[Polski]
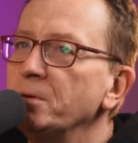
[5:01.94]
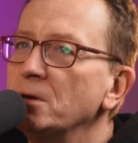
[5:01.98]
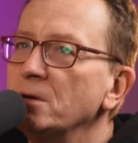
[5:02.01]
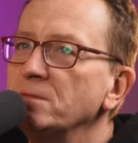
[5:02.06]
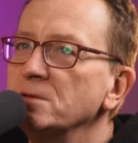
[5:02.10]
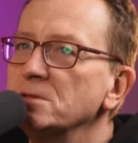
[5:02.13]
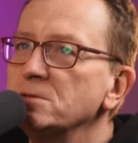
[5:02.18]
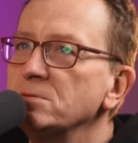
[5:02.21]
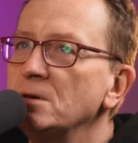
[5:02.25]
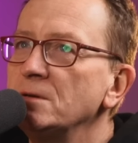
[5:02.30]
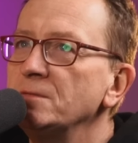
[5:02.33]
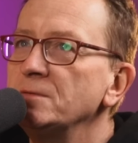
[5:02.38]

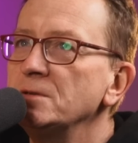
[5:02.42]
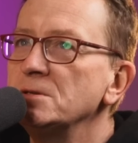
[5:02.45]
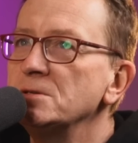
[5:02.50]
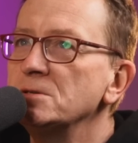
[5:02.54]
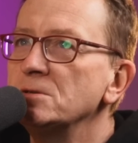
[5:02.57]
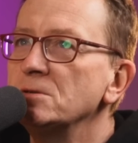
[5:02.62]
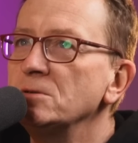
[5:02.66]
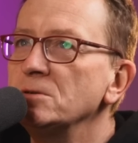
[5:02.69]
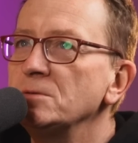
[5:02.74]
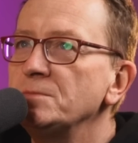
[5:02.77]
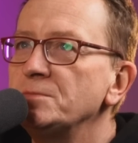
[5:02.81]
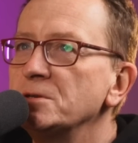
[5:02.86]
prawosławny
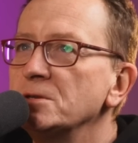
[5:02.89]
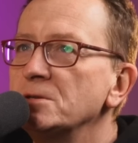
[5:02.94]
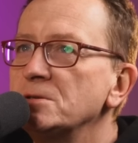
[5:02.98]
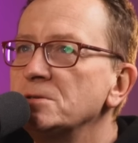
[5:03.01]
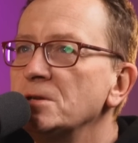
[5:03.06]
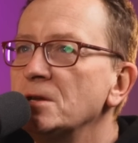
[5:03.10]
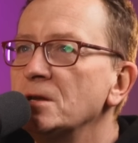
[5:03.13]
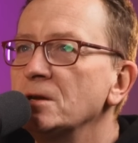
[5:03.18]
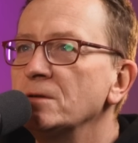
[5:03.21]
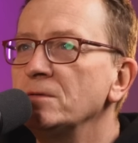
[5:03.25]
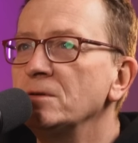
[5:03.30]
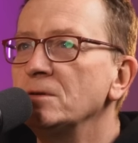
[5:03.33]
stoi przed
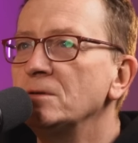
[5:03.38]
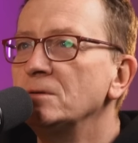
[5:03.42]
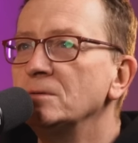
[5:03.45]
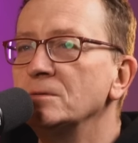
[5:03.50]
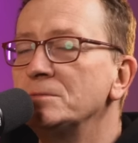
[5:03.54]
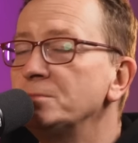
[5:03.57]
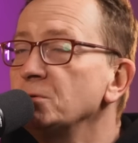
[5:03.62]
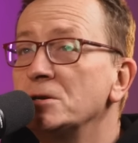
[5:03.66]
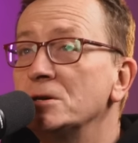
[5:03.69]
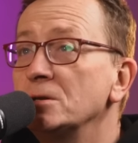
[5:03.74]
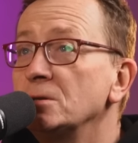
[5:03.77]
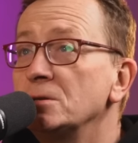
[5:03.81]
cerkwią,
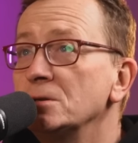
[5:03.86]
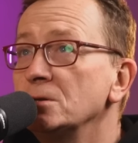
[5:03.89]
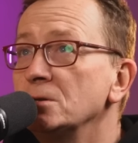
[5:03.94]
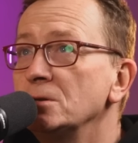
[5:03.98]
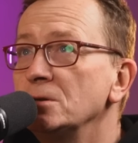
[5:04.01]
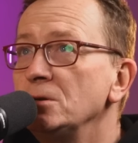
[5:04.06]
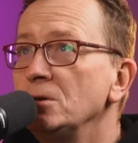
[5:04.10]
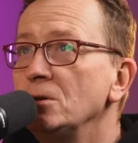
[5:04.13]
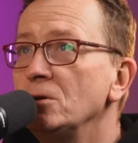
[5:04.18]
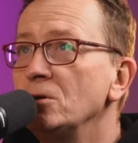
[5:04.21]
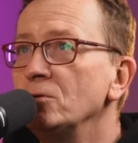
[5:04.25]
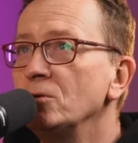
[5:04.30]
przed y,
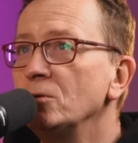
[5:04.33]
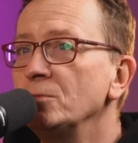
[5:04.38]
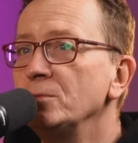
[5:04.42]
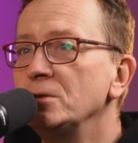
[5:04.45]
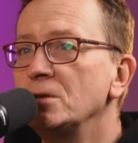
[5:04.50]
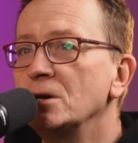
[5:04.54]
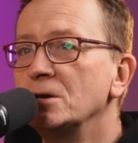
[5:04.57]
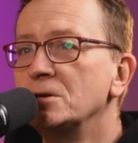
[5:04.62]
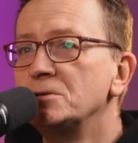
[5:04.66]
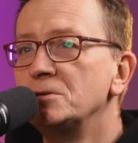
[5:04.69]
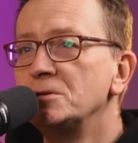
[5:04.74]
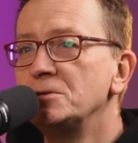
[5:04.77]
ikoną i
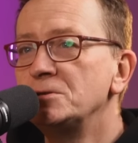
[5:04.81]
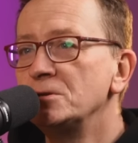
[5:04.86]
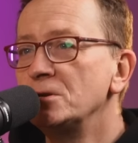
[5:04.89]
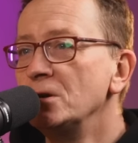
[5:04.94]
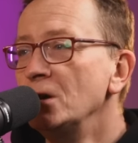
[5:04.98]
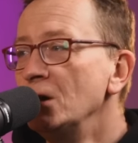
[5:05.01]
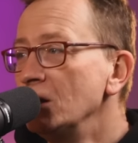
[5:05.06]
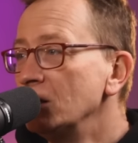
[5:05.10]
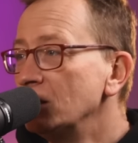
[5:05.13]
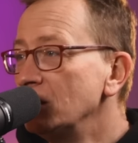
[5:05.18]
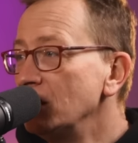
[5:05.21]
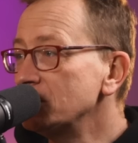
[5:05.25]
tak krzyczy:
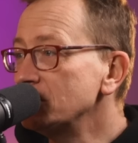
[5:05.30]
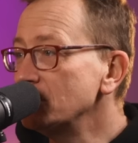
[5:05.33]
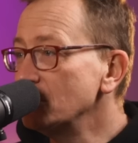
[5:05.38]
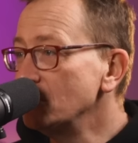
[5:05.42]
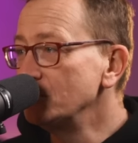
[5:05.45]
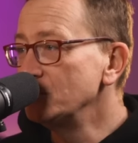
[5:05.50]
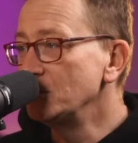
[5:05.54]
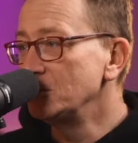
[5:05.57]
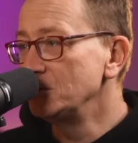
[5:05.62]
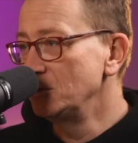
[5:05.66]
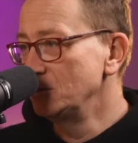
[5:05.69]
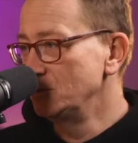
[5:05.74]
Dlaczego
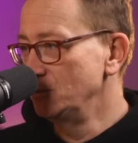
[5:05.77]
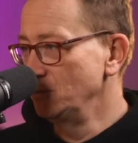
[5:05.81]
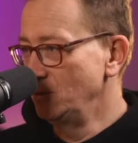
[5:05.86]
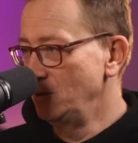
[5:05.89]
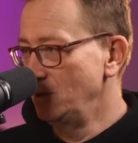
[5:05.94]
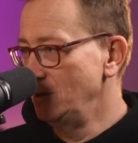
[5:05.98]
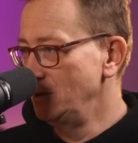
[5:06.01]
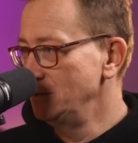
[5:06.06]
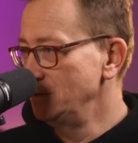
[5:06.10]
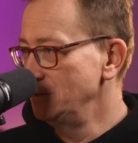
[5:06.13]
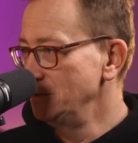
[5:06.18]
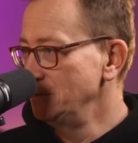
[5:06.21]
mnie nie
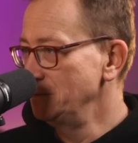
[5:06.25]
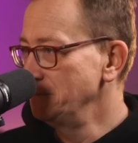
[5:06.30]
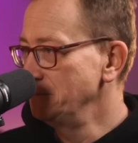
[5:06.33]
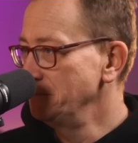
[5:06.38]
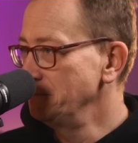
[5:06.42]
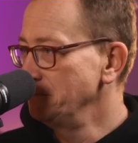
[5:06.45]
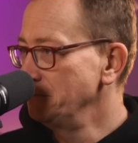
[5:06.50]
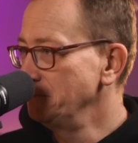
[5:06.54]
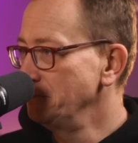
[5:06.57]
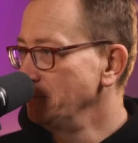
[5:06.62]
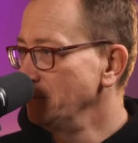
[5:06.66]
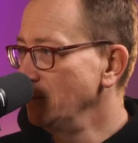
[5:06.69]
słuchasz?
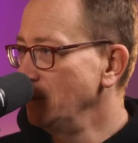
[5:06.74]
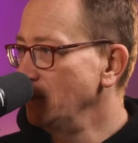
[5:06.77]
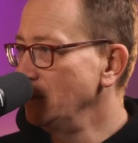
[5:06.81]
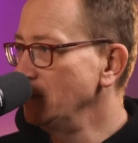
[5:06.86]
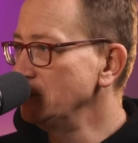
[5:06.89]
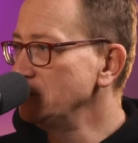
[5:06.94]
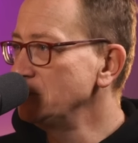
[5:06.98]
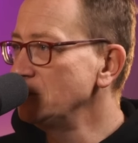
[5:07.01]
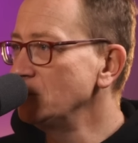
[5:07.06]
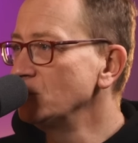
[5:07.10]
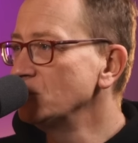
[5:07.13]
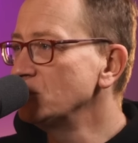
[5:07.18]

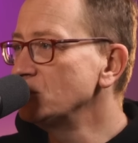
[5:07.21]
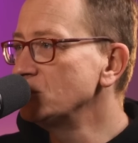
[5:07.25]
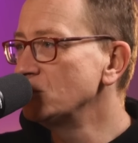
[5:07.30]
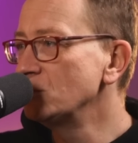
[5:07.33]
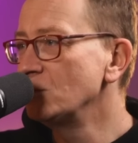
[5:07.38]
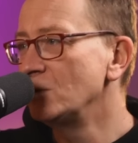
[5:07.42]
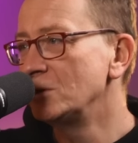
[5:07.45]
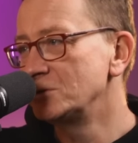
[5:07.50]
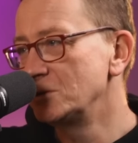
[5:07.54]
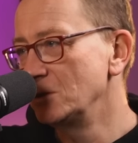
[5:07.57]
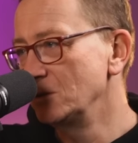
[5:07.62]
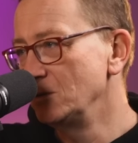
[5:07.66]
Nie? Czemu
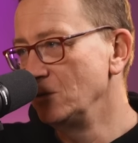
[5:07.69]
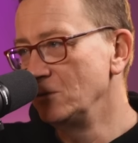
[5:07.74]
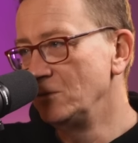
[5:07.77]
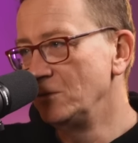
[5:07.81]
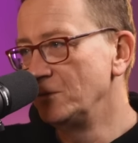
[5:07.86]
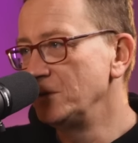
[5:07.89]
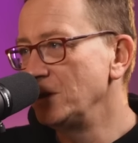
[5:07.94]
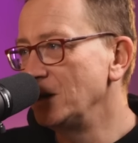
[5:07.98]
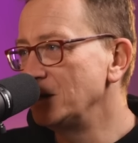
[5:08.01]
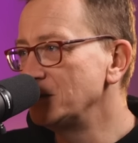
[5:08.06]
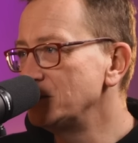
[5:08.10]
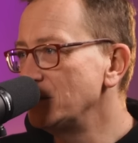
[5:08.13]
słuchasz tego
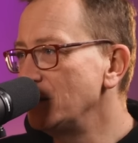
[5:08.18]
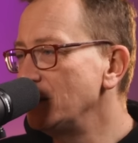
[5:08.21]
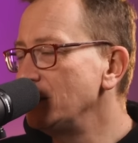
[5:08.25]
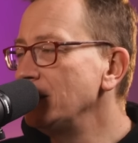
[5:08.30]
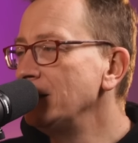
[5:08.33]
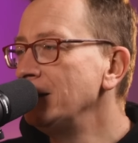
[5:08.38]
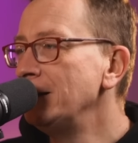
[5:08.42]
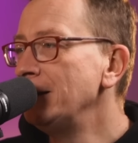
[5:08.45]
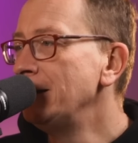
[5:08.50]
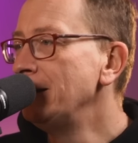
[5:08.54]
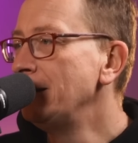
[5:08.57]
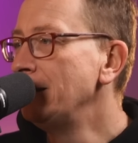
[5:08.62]
gówniarza,
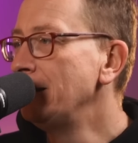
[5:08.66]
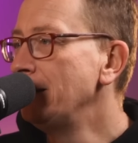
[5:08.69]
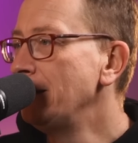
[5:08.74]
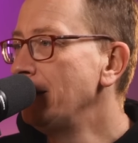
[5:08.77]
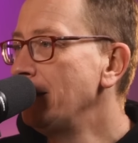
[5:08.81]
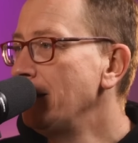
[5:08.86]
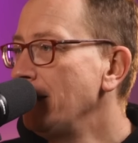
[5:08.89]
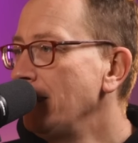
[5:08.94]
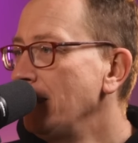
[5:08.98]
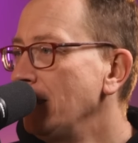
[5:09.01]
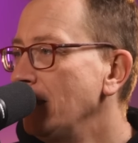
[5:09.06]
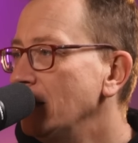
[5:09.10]

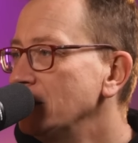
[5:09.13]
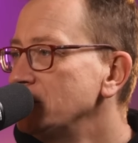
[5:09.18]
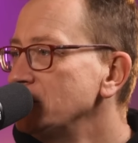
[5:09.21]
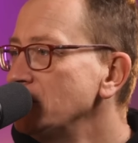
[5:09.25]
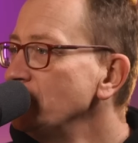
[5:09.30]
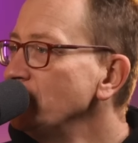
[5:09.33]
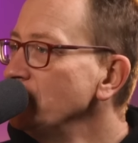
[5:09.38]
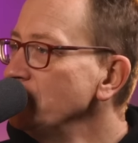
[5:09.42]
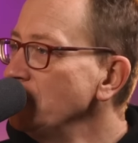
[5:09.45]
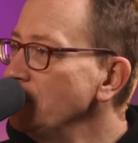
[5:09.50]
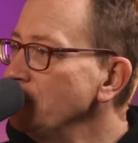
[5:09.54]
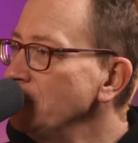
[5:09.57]
a
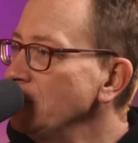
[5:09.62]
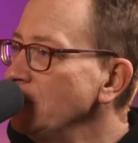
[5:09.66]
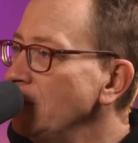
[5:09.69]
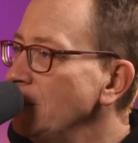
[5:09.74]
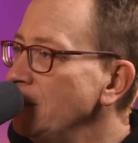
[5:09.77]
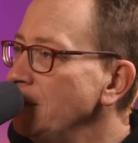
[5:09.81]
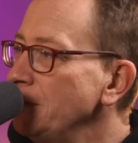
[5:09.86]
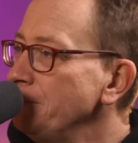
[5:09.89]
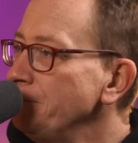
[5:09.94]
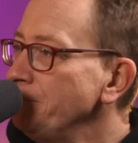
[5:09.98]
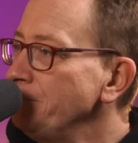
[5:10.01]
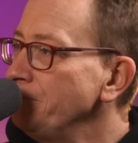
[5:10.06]
czemu nie
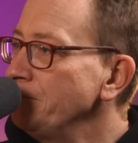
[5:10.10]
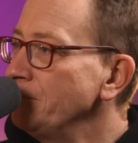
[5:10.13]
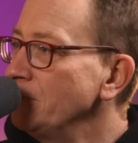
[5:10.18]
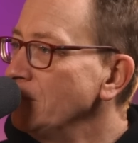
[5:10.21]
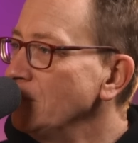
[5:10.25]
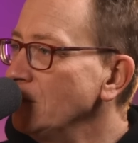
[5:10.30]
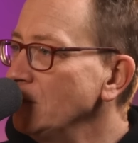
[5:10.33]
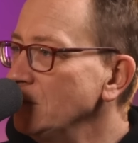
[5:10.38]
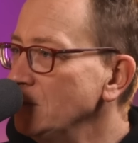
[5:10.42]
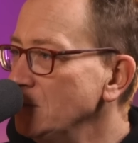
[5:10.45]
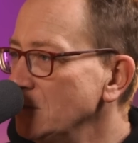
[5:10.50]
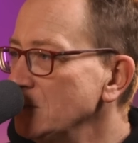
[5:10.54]
mnie?
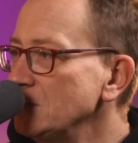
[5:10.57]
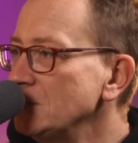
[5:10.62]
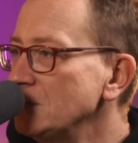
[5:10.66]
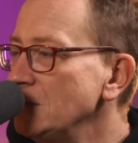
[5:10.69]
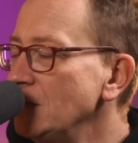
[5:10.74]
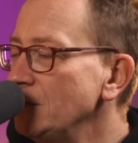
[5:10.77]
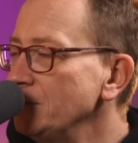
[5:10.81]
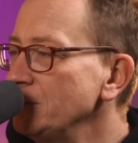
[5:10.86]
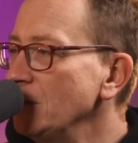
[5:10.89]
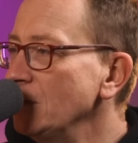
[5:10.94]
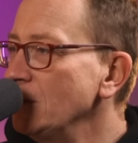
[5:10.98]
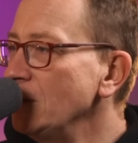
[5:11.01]
No i to jest
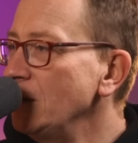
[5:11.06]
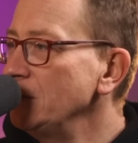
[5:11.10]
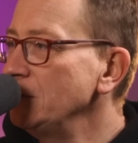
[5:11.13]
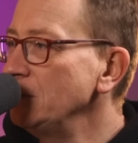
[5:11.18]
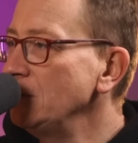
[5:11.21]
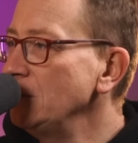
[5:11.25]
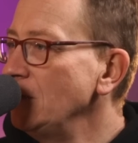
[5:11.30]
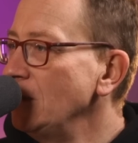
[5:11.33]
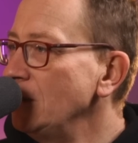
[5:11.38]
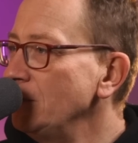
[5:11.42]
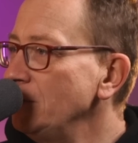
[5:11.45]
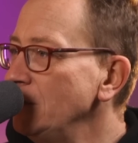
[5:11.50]
dla mnie Kain
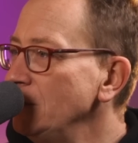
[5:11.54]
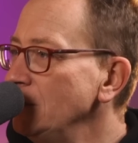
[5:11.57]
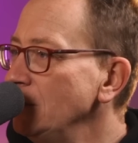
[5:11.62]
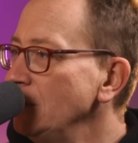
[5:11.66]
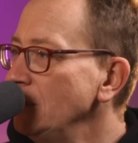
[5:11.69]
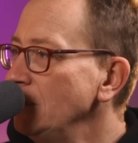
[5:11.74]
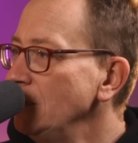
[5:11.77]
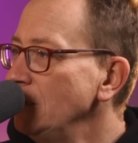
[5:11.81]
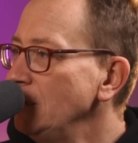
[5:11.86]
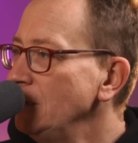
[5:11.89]
i Abel.